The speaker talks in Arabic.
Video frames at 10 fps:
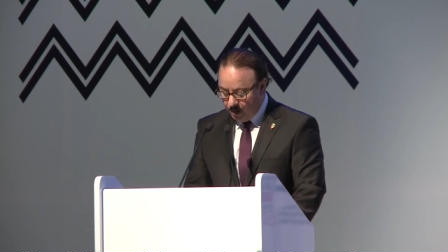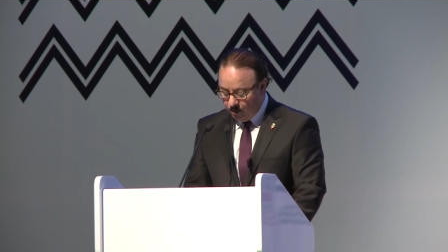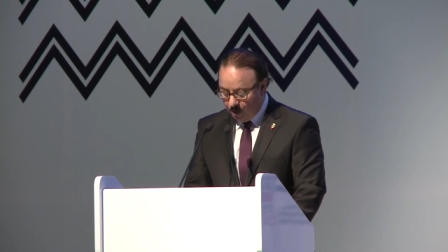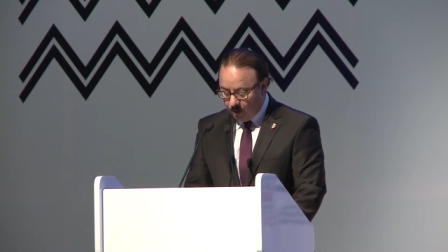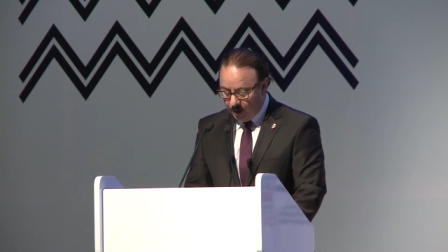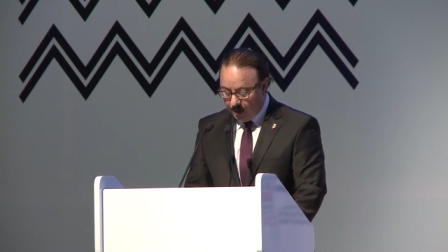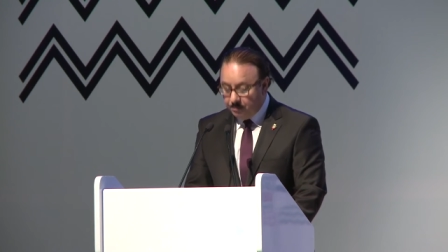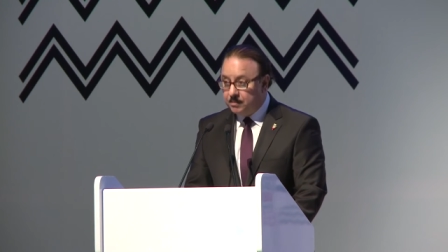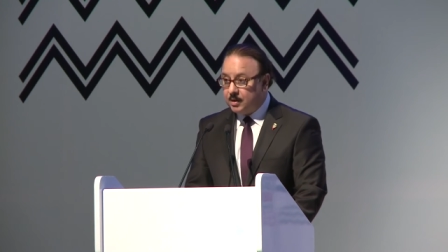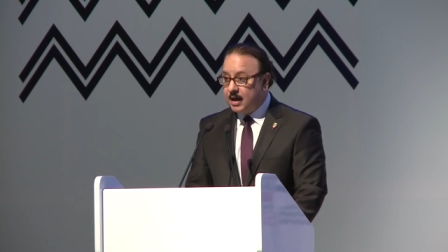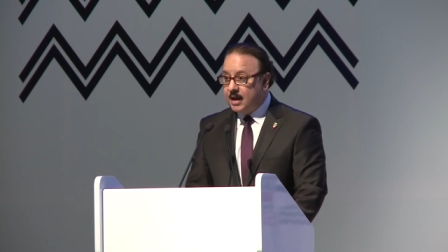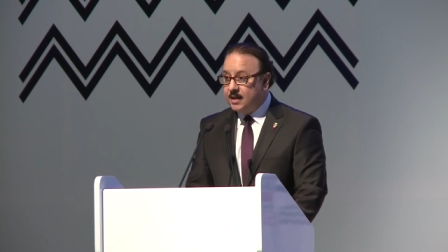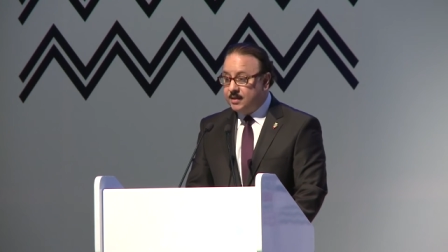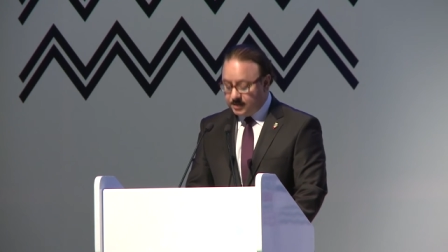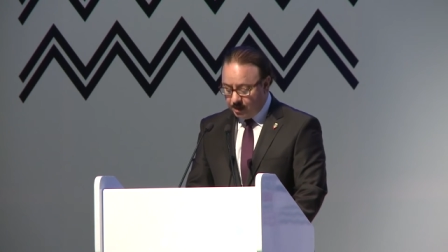وهو الأمر
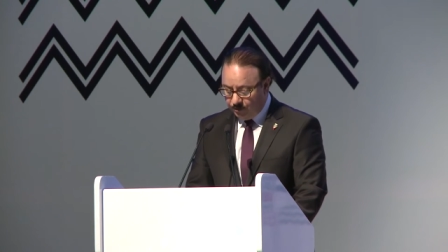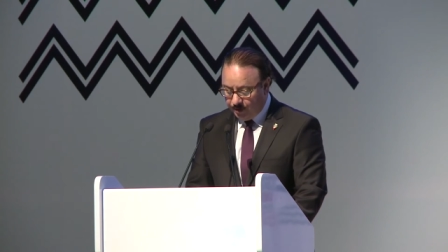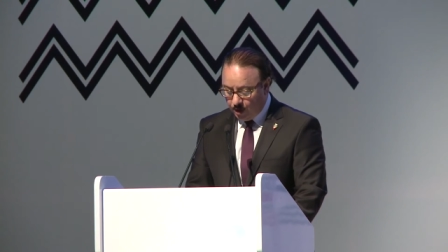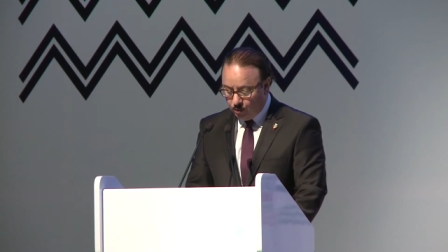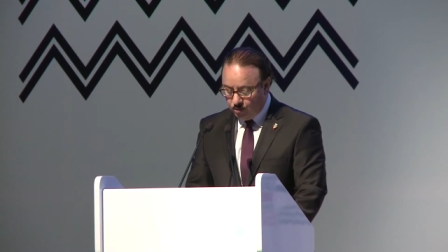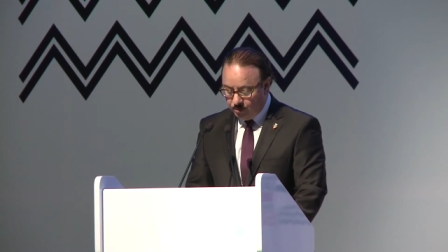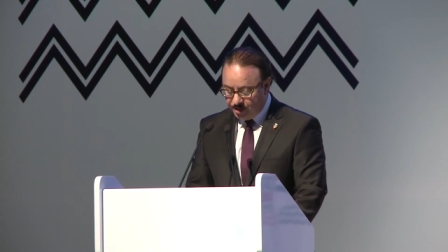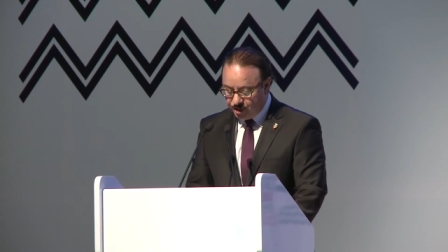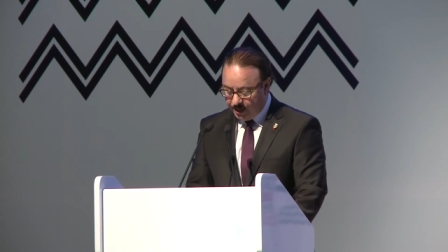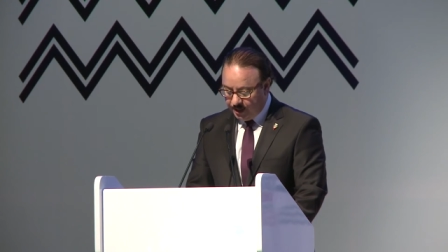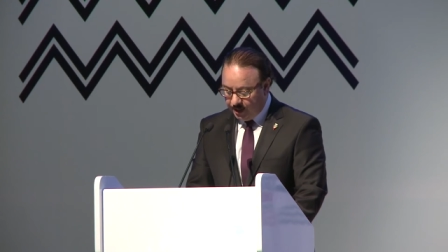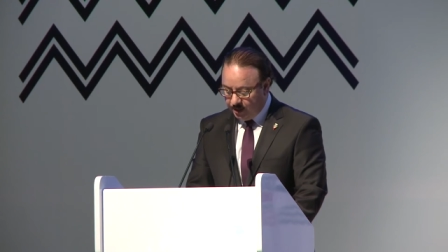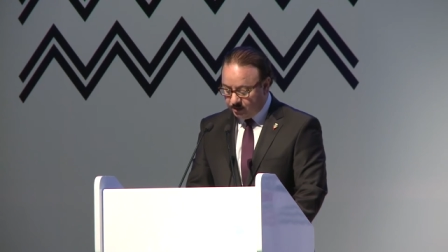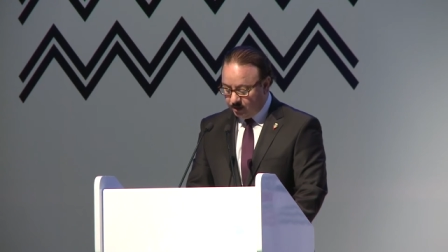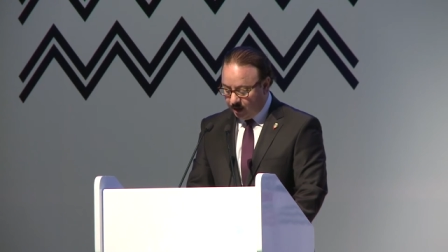الذي سوف يكون من شأنه
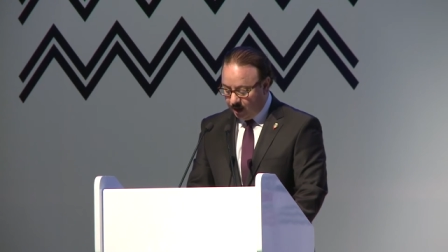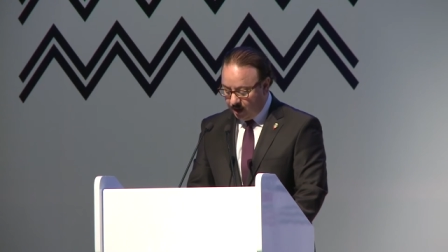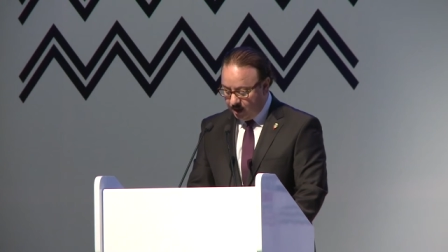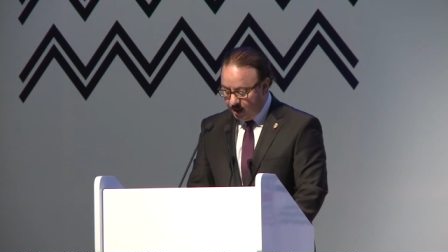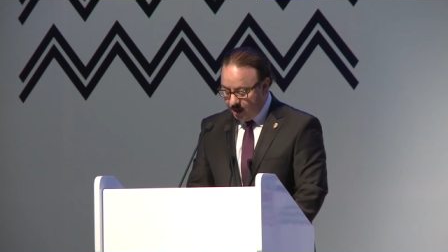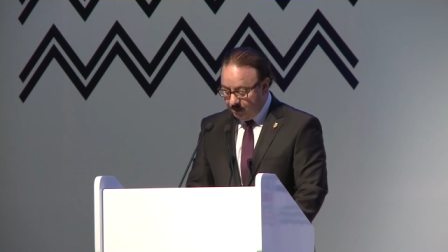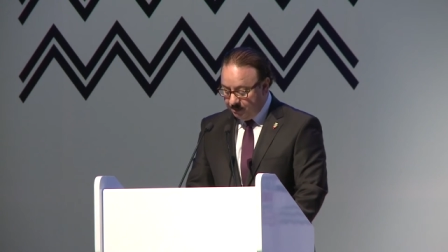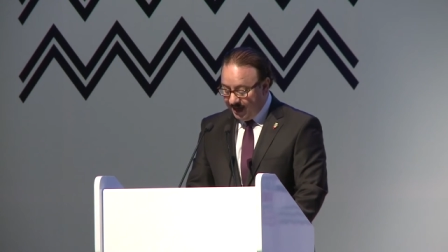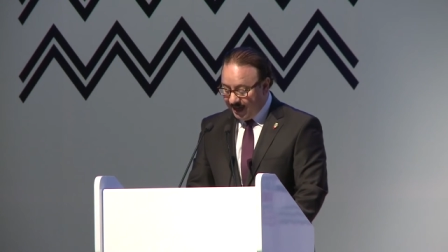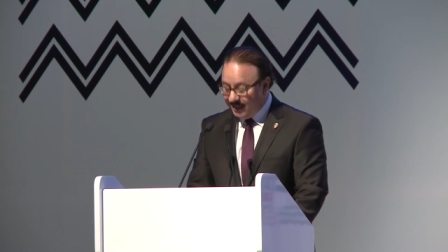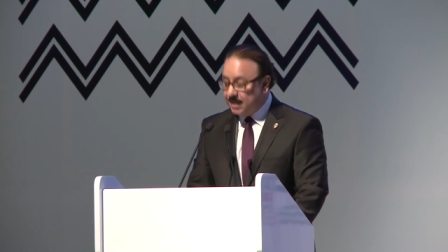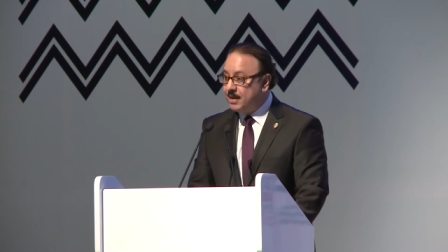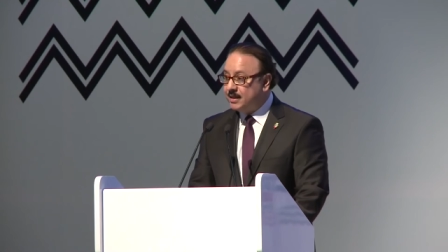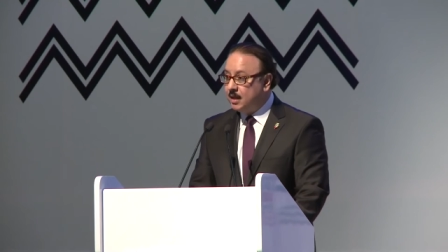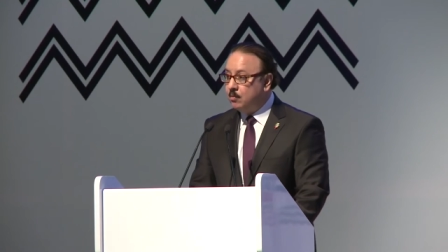الارتقاء
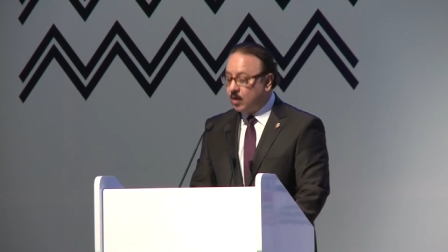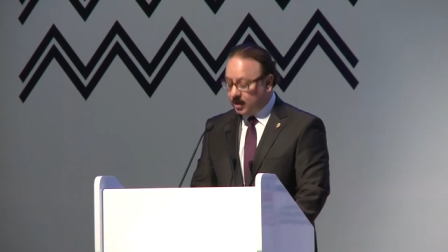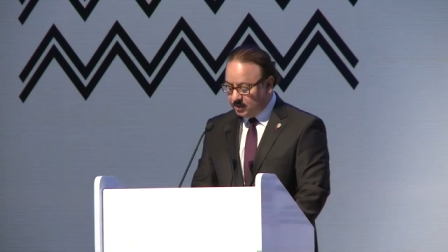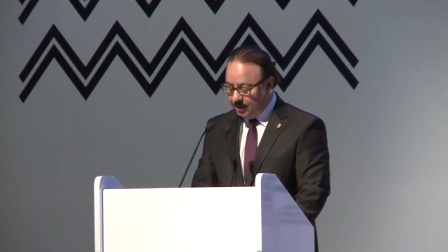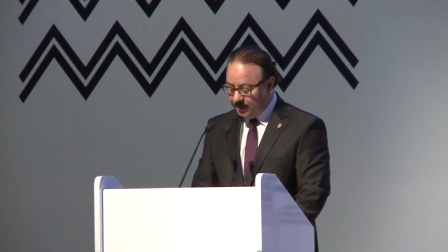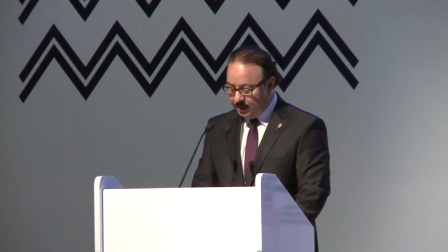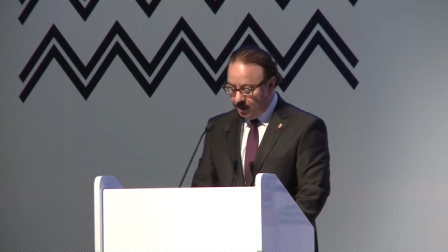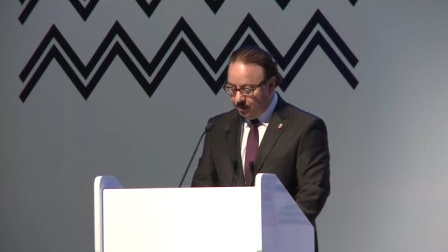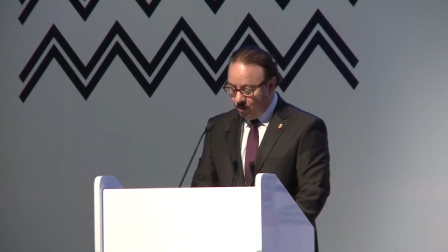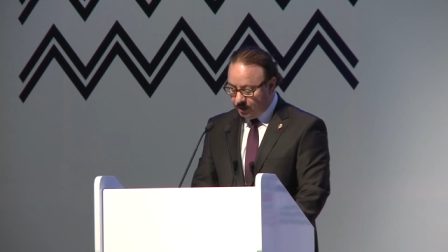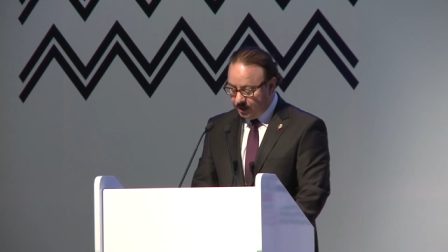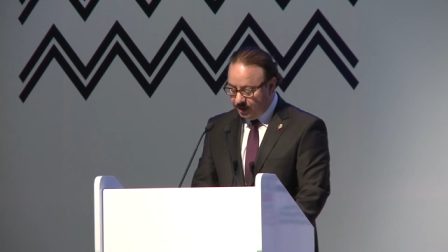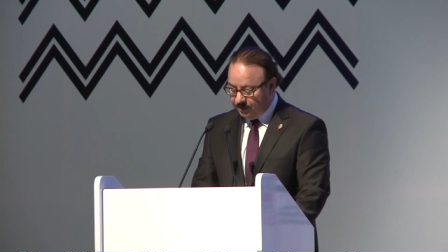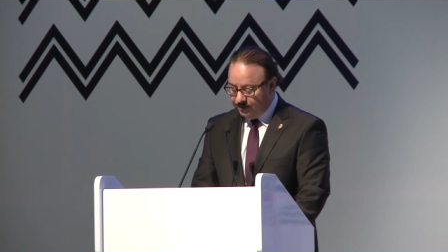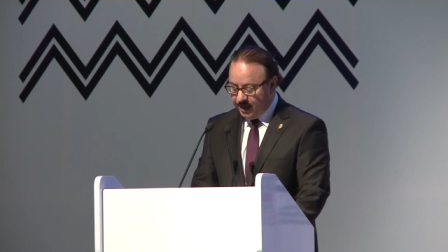بالخدمات المقدمة
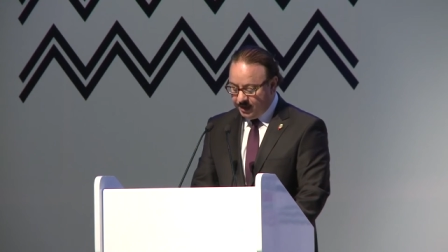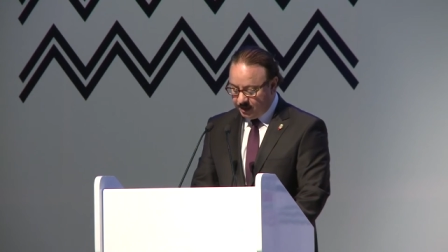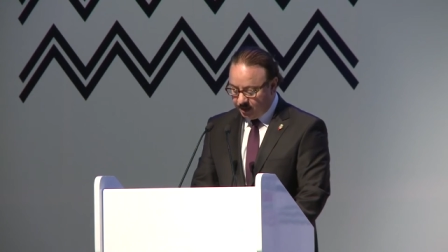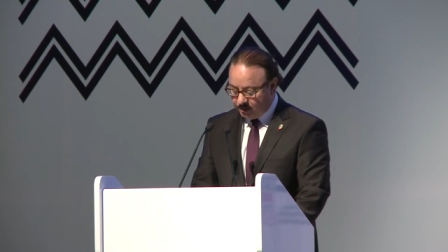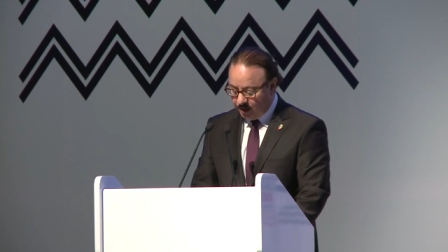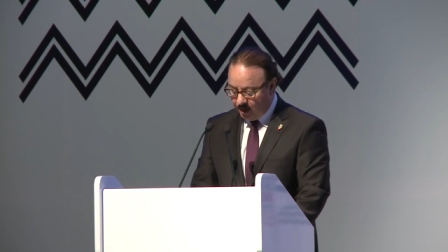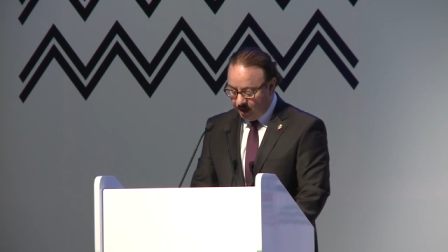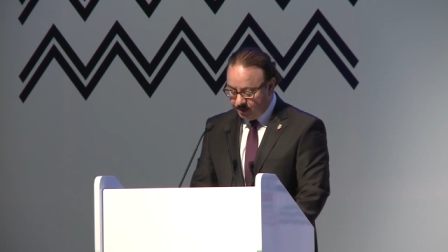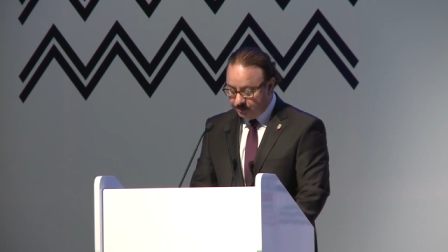للمواطنين في هذا القطاع